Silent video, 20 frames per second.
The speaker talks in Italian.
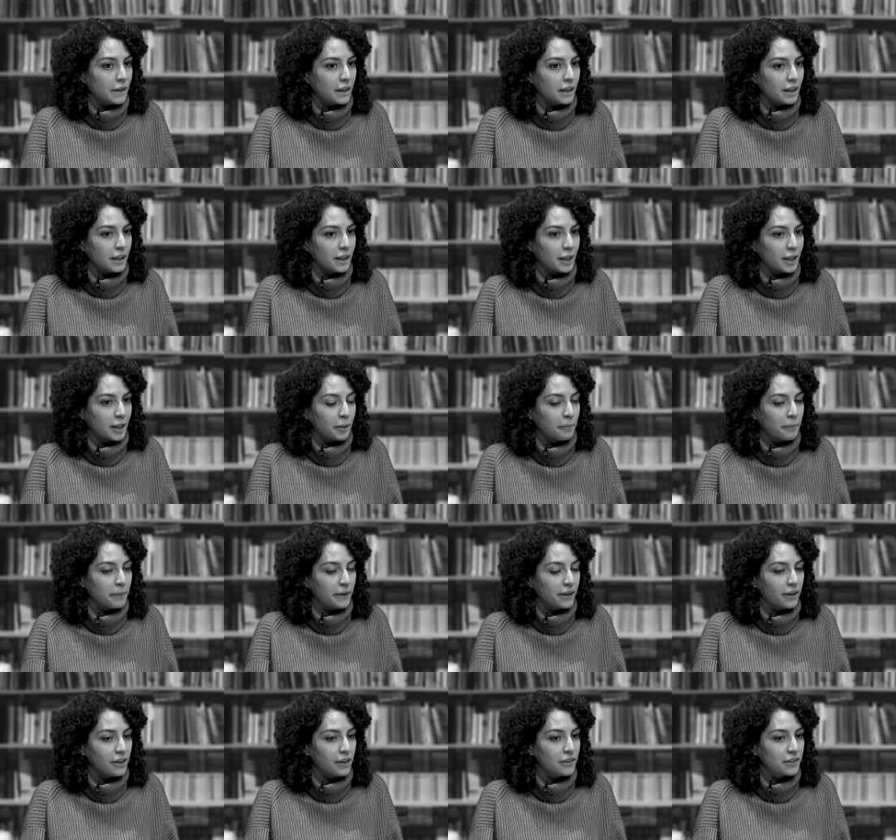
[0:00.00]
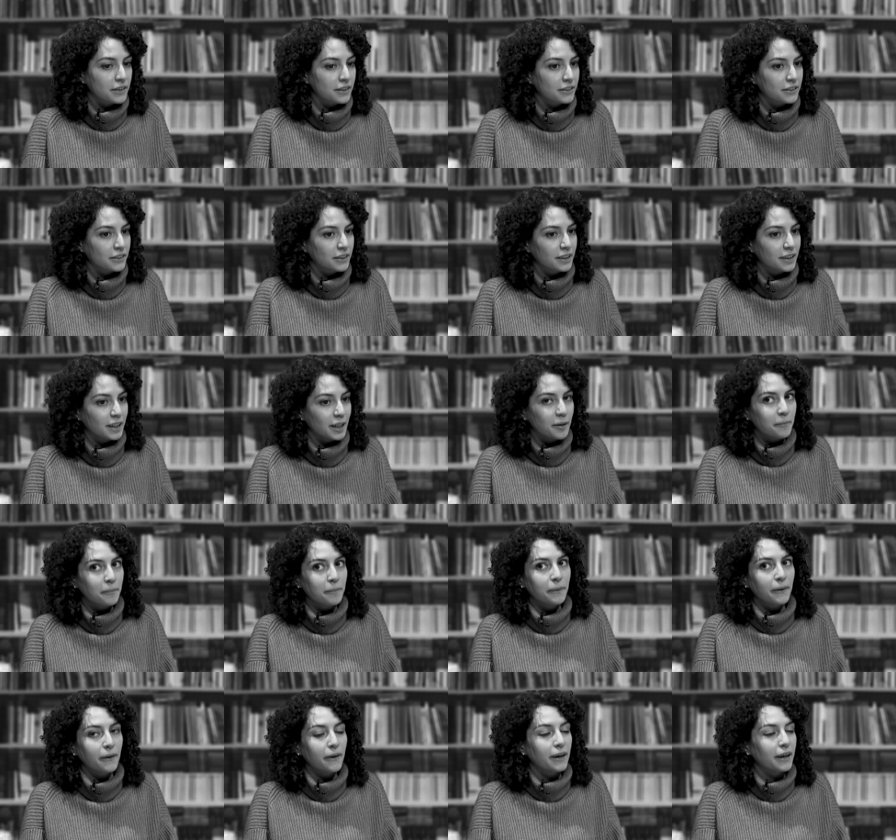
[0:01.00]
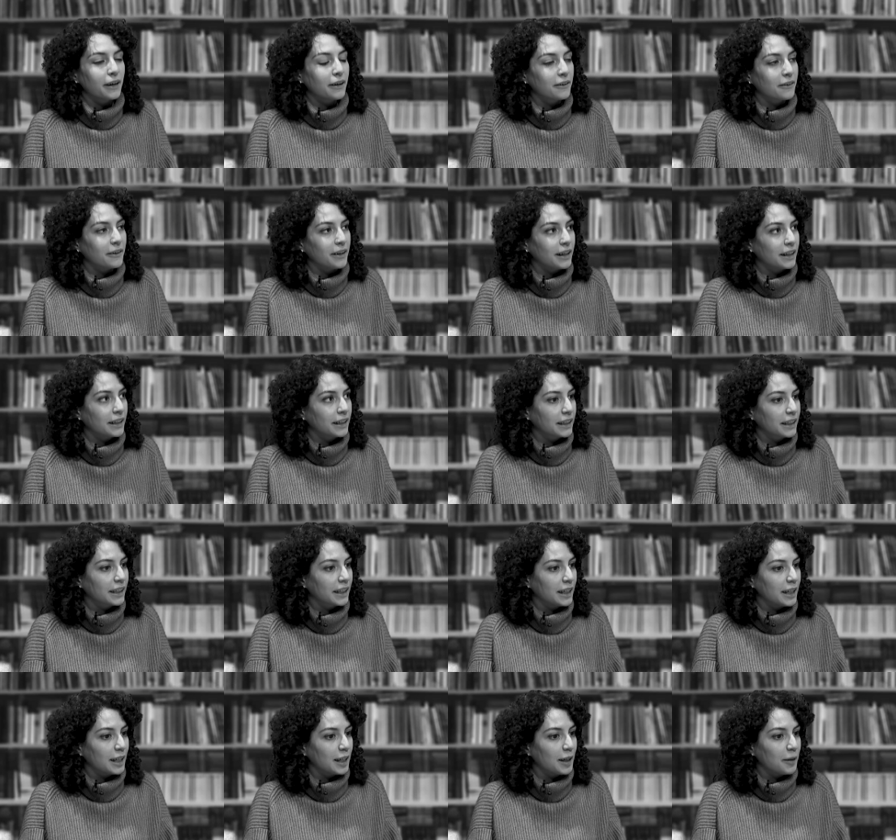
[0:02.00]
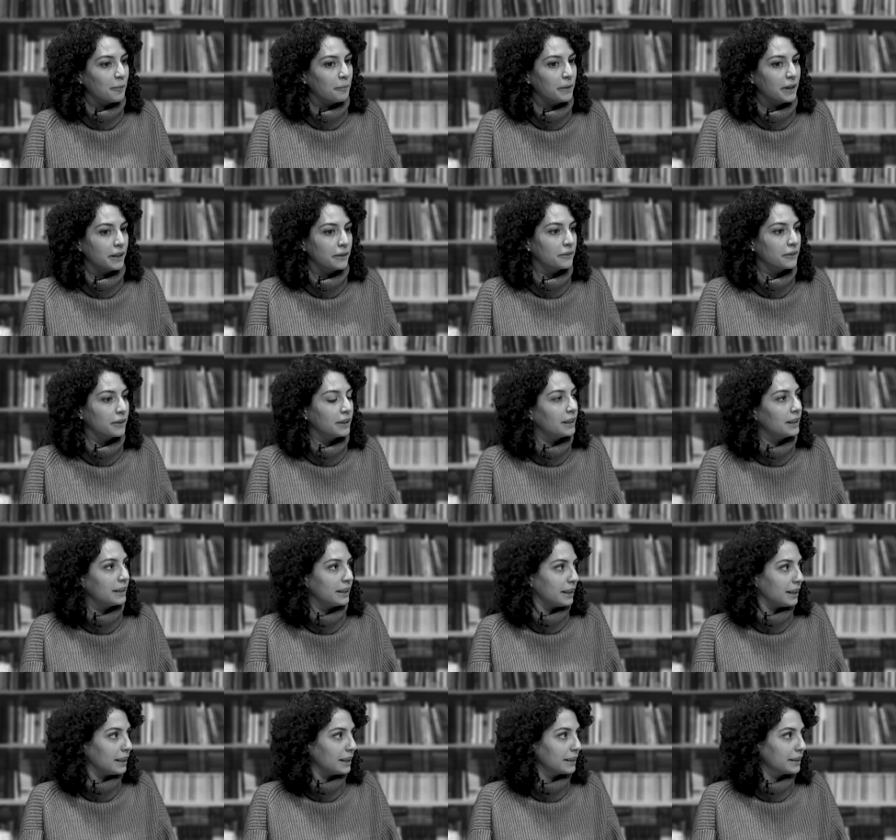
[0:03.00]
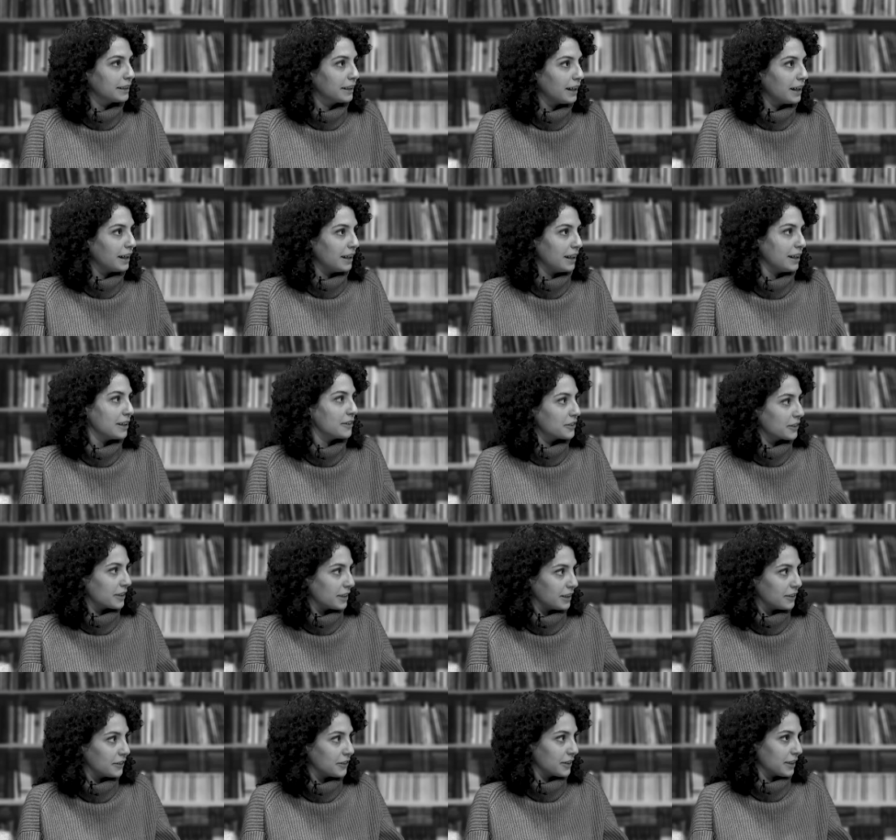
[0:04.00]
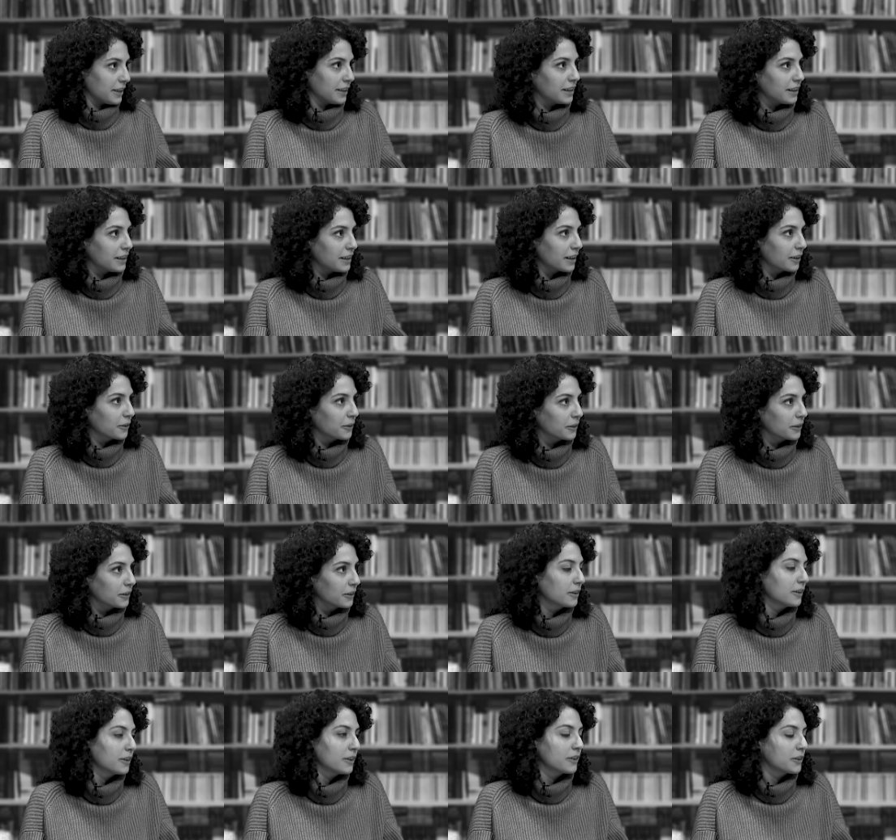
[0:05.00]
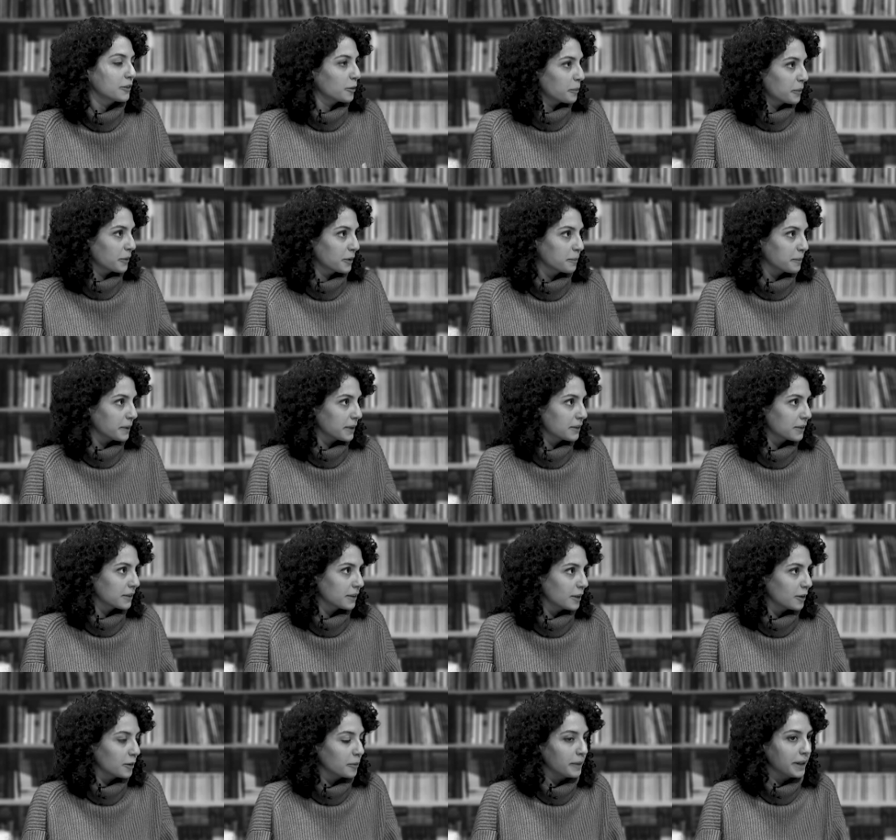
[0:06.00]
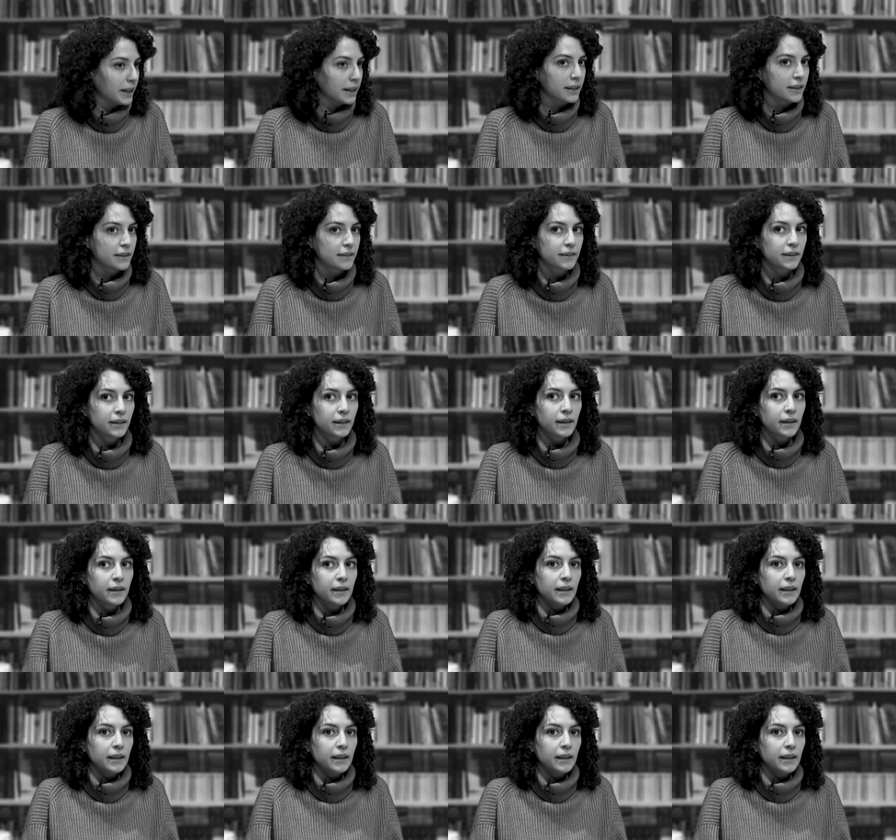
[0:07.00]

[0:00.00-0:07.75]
Eh, però allo stesso tempo ero anche meno allenata a leggere il genere racconto, leggevo più spesso dei romanzi